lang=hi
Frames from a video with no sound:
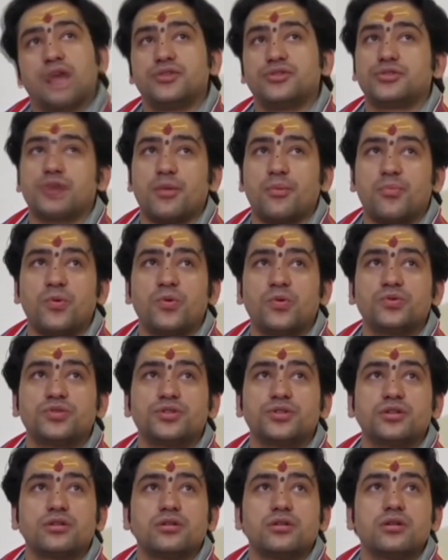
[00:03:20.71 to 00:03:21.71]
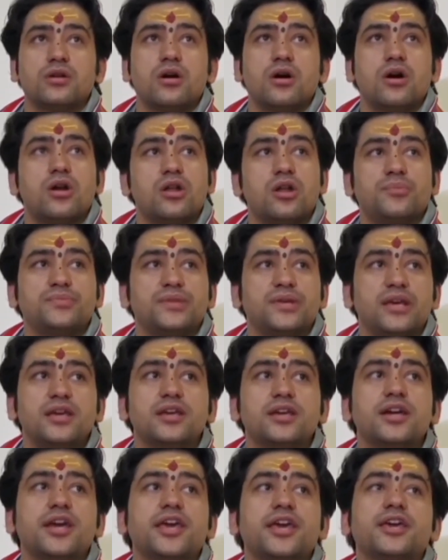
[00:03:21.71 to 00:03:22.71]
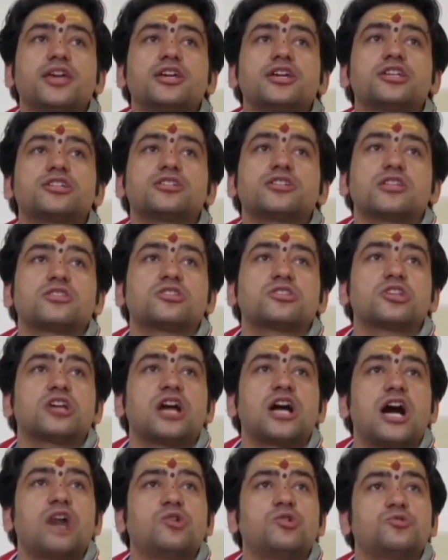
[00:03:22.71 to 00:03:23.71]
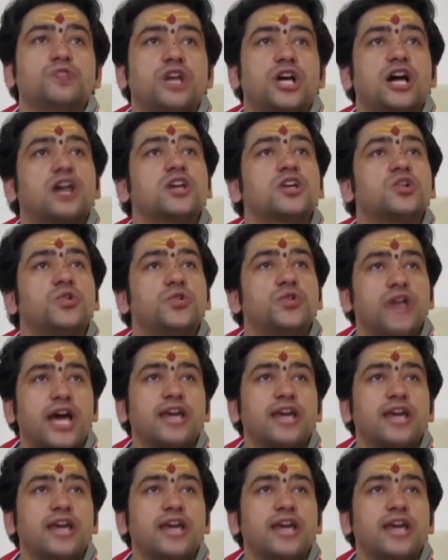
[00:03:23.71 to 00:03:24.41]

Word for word: एनी वे इट्स नॉट आर टॉपिक आज बागेश्वर बाबा की ज़्यादातर